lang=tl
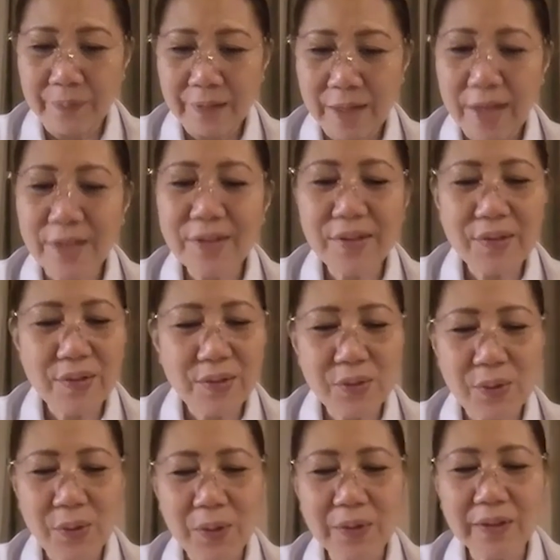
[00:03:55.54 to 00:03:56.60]
As a
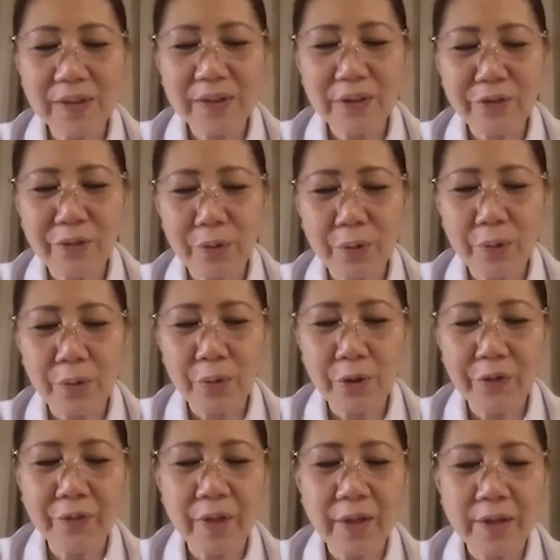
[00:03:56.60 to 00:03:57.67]
result, the flow
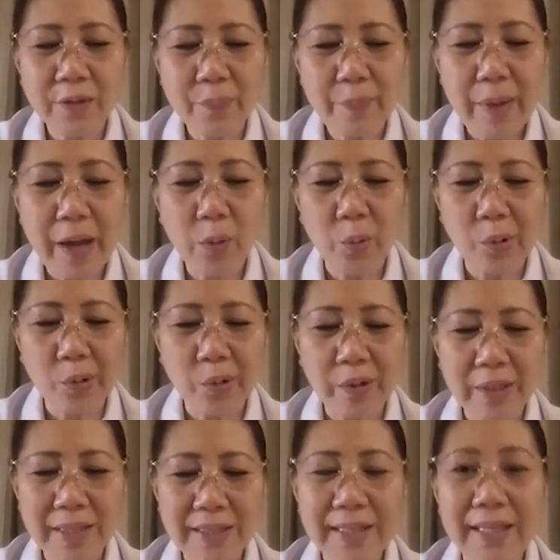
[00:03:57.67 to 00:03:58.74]
of God's power
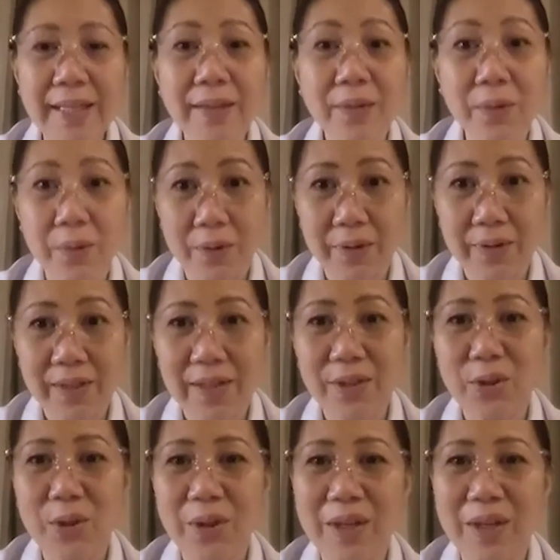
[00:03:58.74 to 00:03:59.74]
is hindered in your